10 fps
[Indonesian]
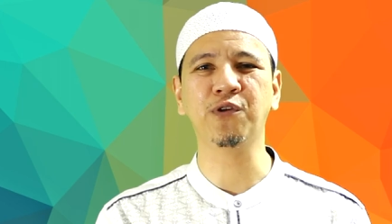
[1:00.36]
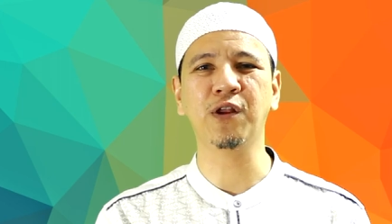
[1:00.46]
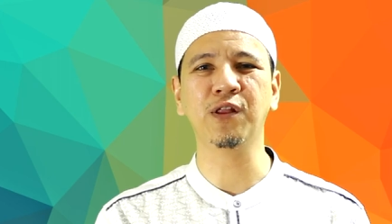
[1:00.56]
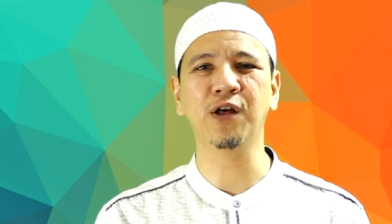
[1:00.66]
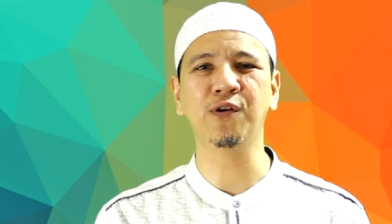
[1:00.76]

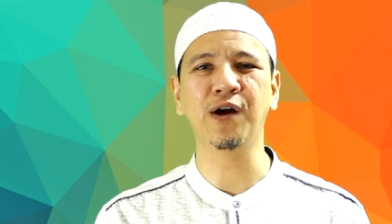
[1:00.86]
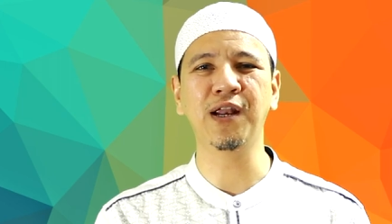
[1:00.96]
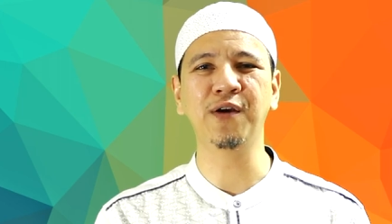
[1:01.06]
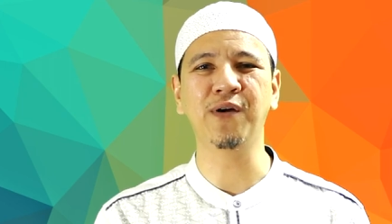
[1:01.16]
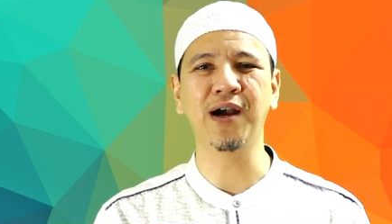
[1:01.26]
sallallahu
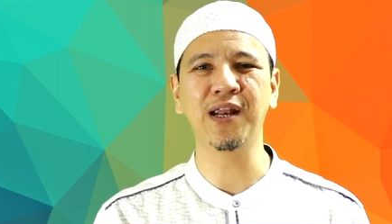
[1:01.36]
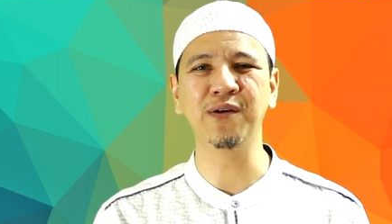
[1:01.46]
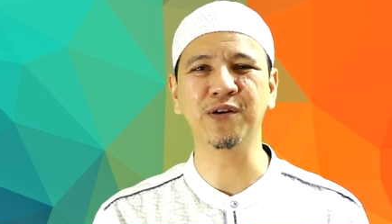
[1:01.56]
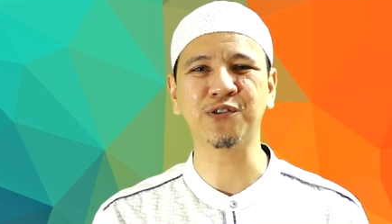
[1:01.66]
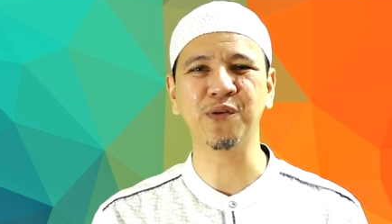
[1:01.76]
alaihi
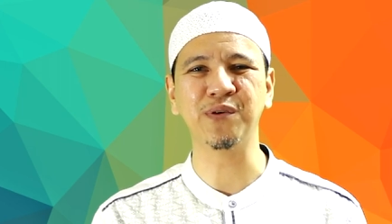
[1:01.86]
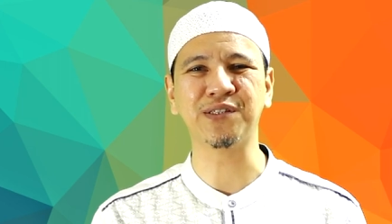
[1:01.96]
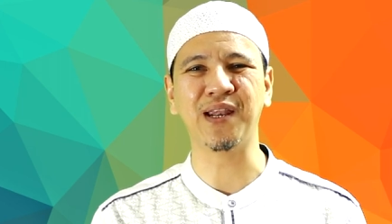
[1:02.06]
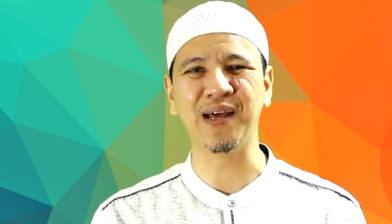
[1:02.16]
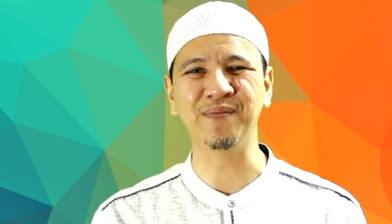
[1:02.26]

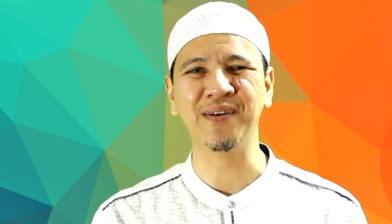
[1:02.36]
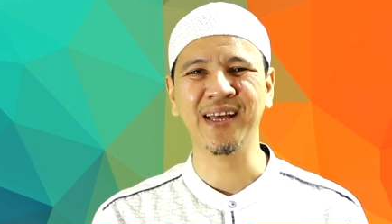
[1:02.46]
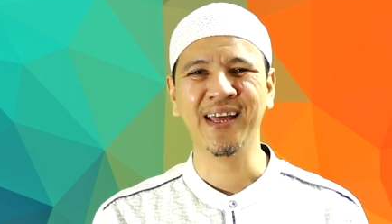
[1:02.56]
wasallam.